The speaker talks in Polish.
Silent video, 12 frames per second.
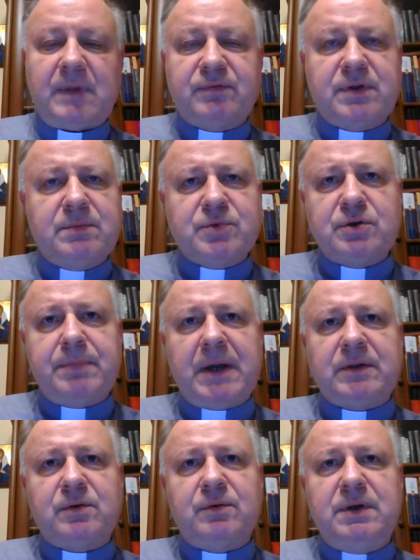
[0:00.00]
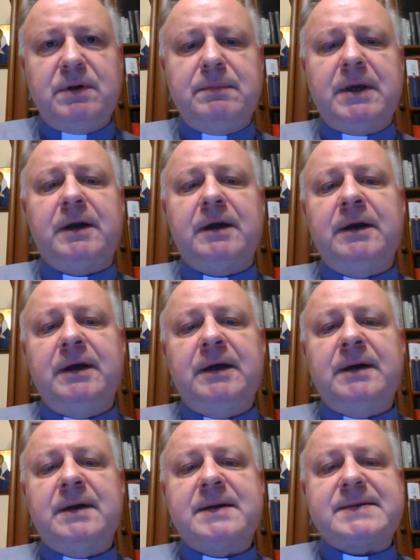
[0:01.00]
W tym przypadku imię
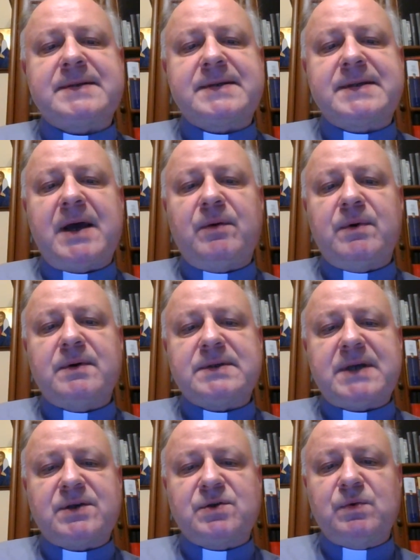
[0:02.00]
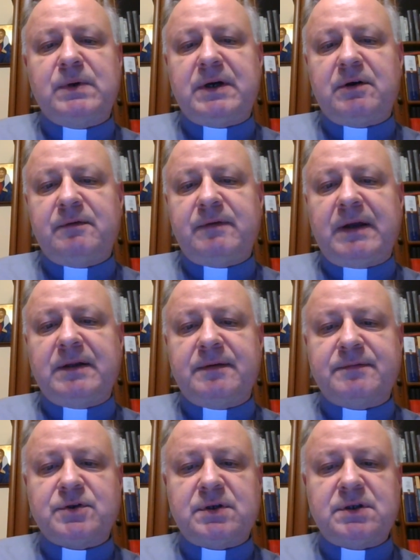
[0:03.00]
zostało zasugerowane
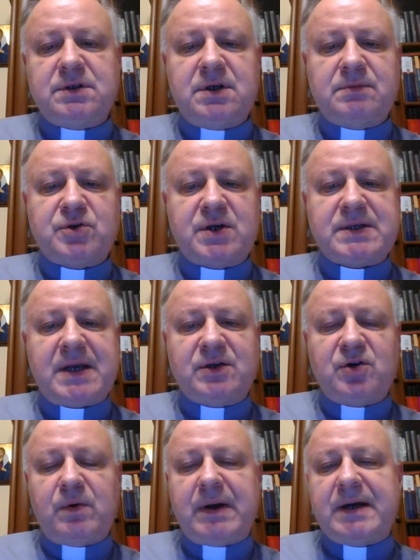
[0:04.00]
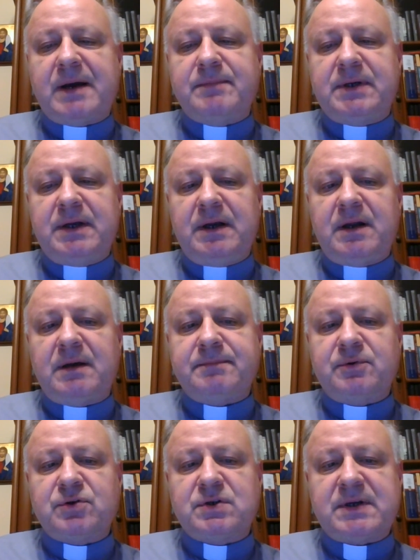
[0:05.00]
wcześniej przez anioła Gabriela
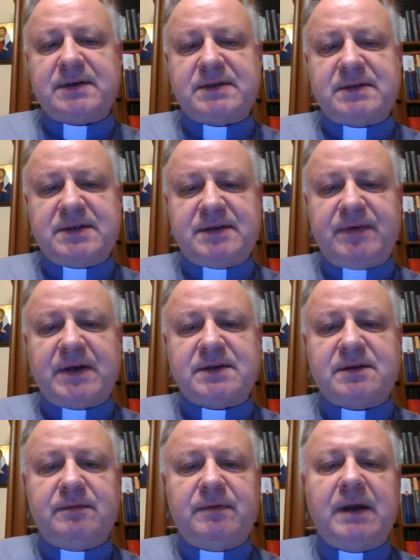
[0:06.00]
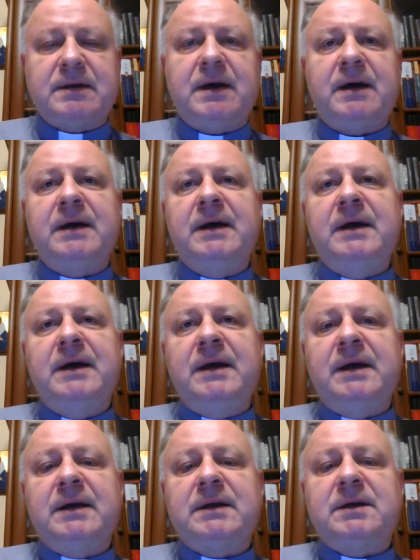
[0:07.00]
podczas zwiastowania,
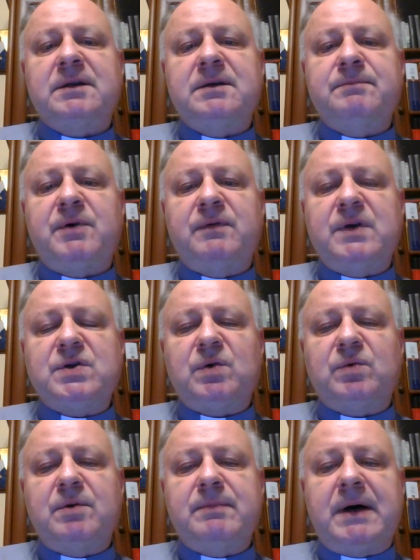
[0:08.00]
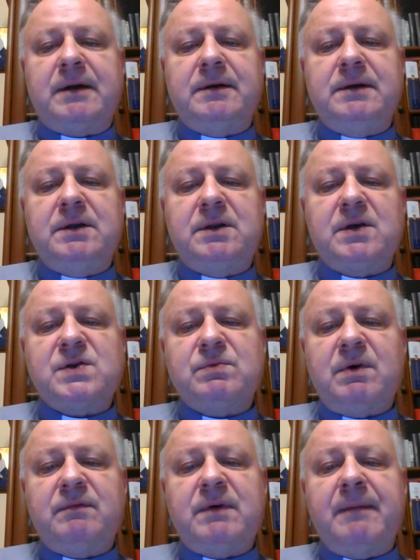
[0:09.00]
kiedy powiedział do Maryi te
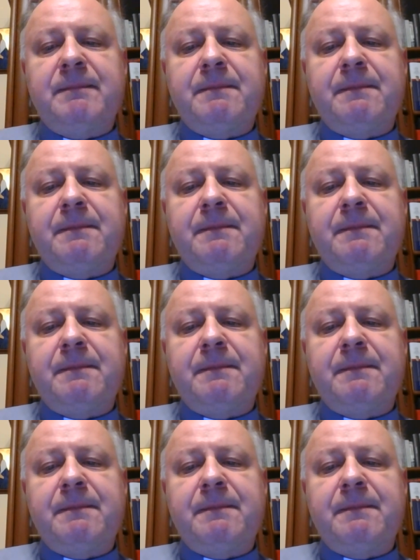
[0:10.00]
słowa: